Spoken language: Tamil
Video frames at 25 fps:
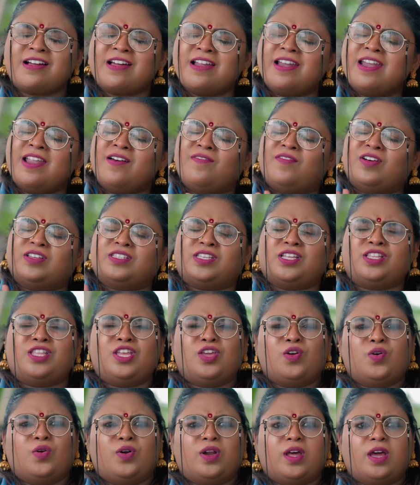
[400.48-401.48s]
சகல
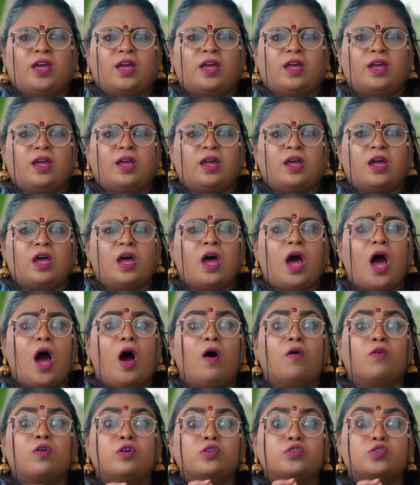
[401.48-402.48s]
வசதிகளோட
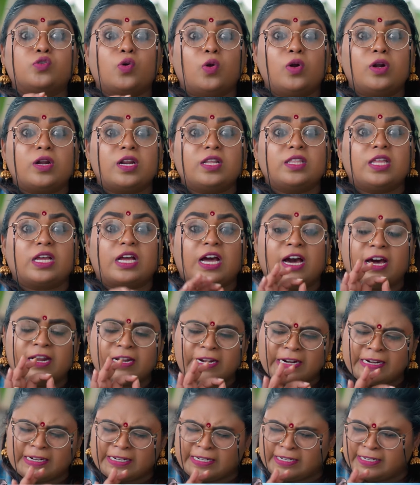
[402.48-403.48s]
அவங்க
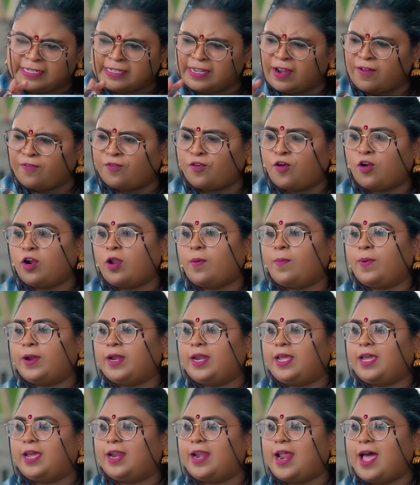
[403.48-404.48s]
சொல்றத கரெக்டா ஃபாலோ
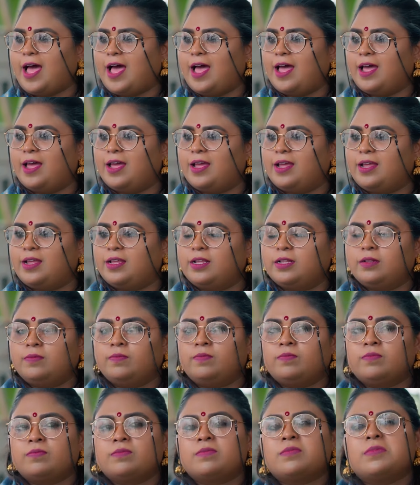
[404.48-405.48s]
பண்ணீங்கன்னா
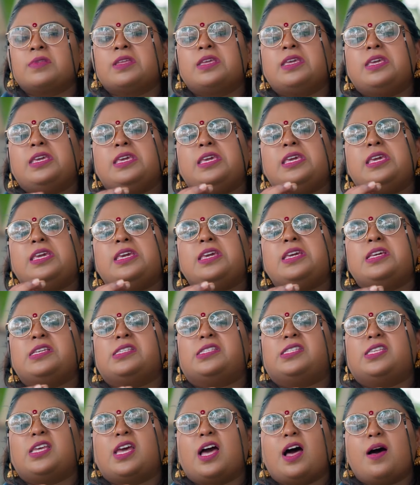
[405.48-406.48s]

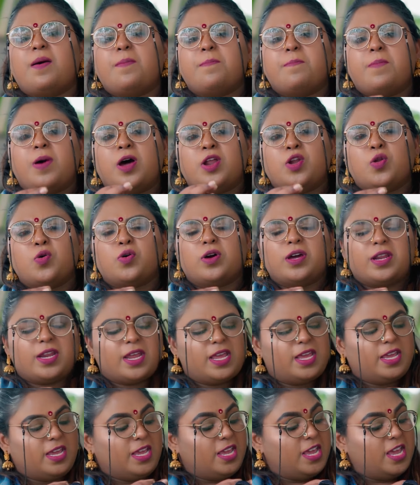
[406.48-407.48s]
ஈஸியா நம்ம
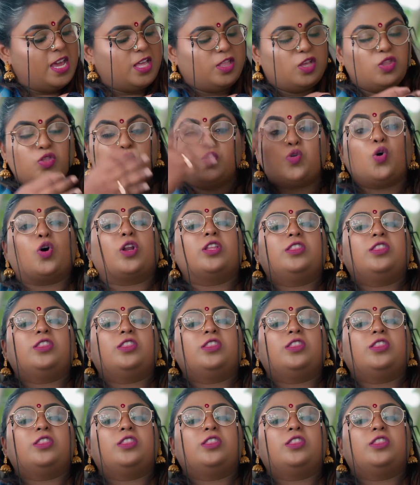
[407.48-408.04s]
மனோகரியை இங்கேருந்து